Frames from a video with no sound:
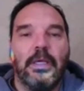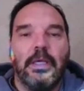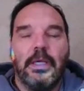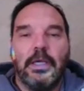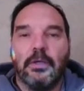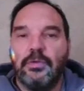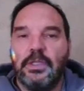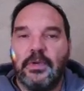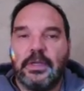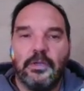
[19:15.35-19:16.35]
Et ensuite, il
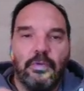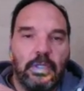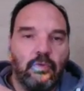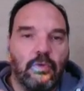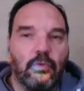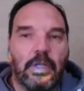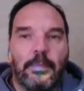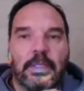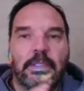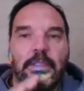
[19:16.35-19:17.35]
va calculer tout au long de la
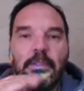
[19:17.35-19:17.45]
partie.